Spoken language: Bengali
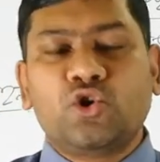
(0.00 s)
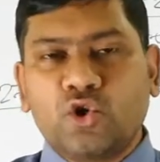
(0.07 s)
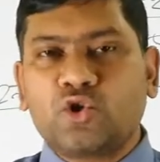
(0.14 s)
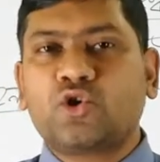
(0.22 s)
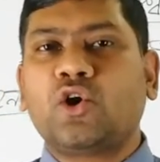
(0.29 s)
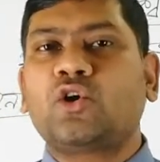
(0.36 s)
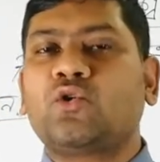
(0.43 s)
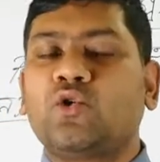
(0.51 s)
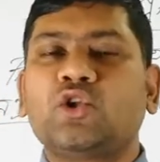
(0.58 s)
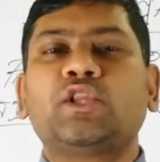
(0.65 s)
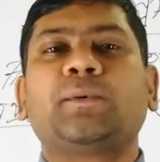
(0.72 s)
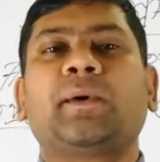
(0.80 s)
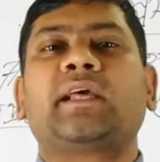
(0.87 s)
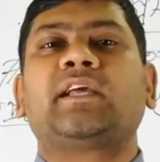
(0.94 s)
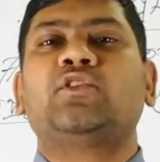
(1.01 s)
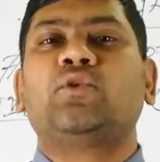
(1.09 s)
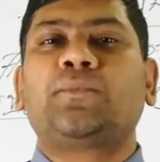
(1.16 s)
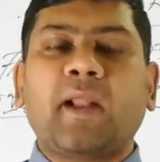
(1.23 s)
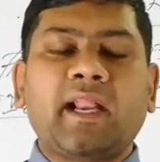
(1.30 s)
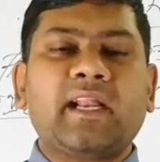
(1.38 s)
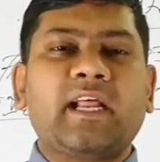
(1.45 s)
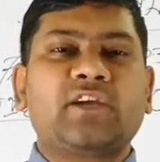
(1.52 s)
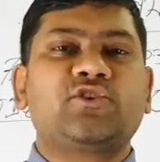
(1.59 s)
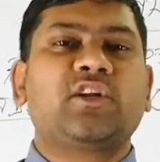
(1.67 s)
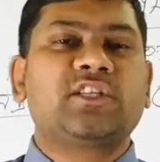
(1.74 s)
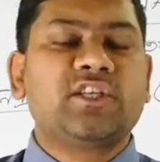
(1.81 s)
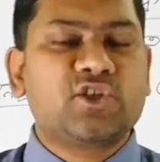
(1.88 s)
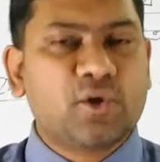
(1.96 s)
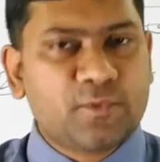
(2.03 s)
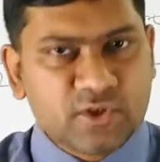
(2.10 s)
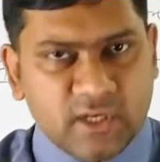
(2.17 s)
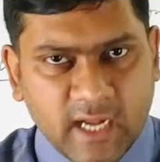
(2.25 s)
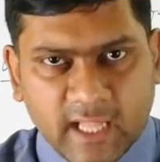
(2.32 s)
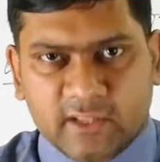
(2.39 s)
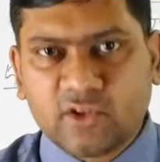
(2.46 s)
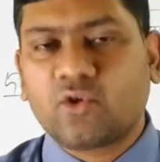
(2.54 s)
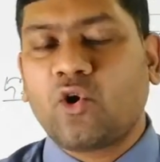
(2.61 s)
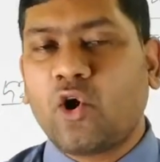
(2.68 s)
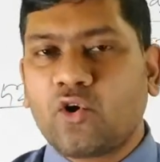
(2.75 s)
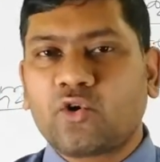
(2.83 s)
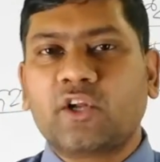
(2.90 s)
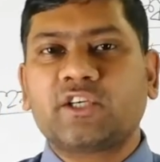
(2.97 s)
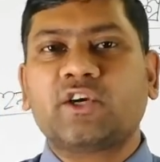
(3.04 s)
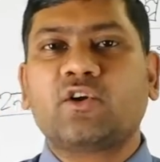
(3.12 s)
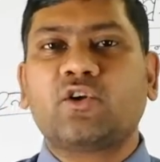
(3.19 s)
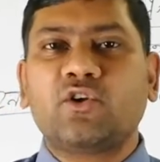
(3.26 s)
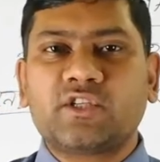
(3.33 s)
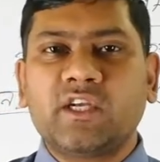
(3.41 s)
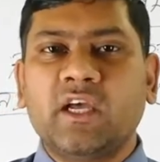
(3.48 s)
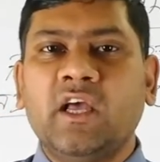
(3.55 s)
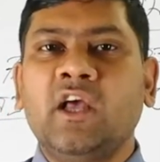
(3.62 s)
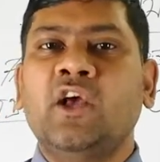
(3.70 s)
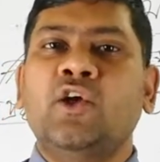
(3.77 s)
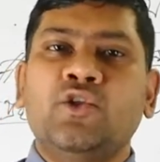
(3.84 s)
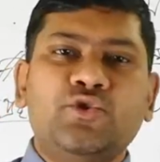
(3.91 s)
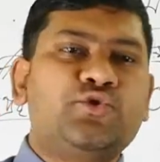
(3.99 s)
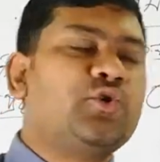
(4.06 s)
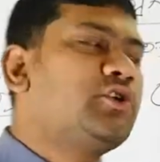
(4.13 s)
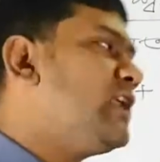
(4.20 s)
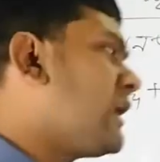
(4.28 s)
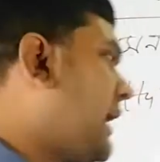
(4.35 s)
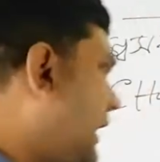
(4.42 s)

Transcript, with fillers: শোষণ করতে পারে কিন্তু প্রাণীরা আসলে যে সমস্ত খাদ্য গ্রহণ করে সেগুলো হচ্ছে জটিল